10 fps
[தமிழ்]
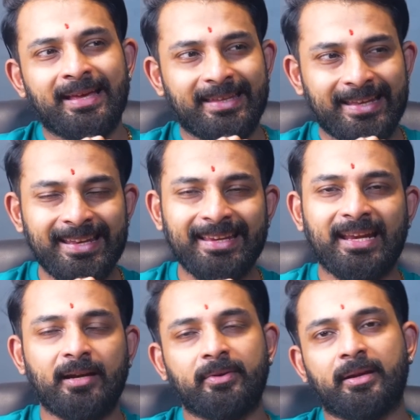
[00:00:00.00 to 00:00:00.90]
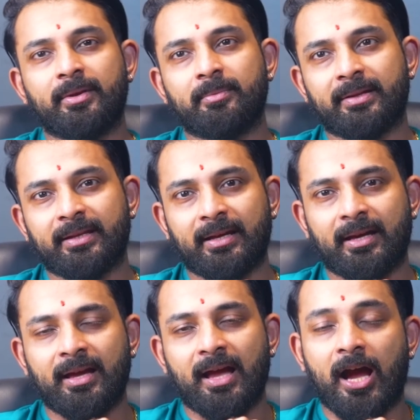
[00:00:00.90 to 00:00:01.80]
அது என்ன கேள்வி அப்படின்னு பார்த்தீங்கன்னா
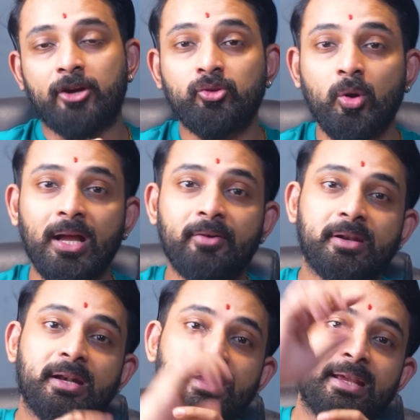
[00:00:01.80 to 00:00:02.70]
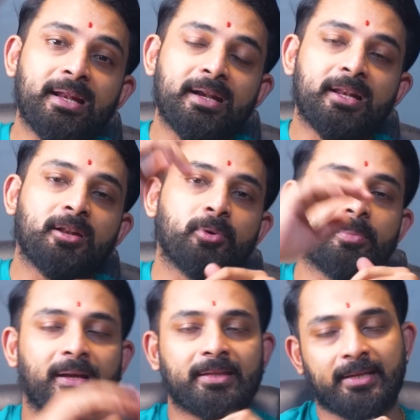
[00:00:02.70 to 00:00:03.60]
அசோக் அவர்களை நீங்கள் லண்டனில்
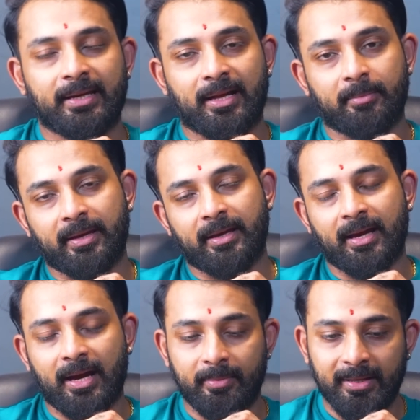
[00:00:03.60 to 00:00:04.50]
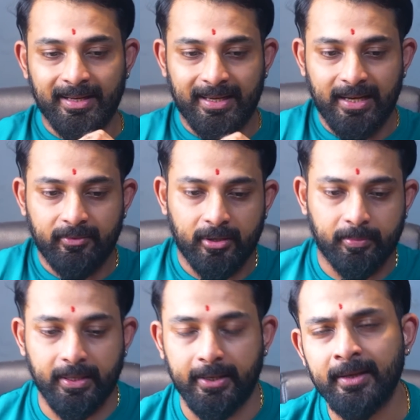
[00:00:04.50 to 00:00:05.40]
போய் பார்த்துருக்கீங்களாமே அப்படிங்கிற கேள்வி
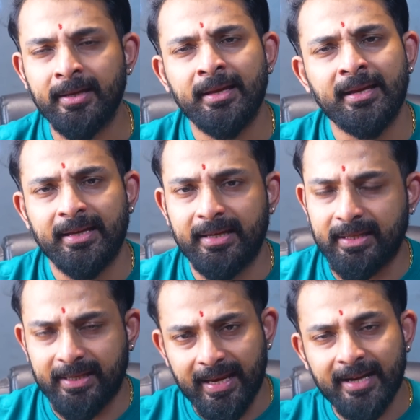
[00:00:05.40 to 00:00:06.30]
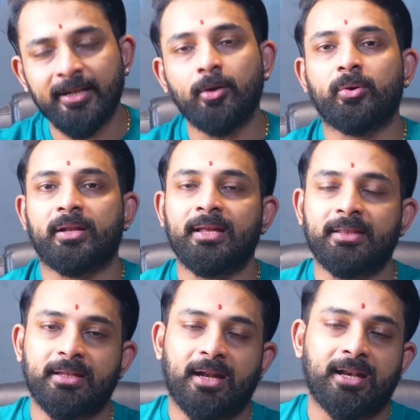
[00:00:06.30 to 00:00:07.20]
எழுப்புறாரு இது கேட்ட உடனே
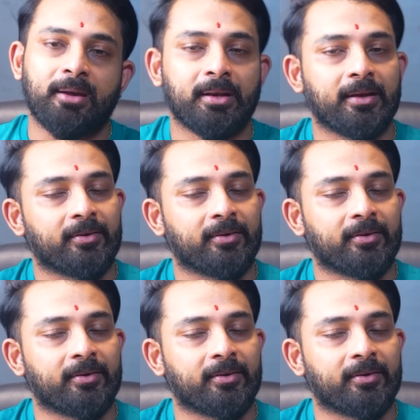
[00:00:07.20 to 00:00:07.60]
திரு அண்ணாமலை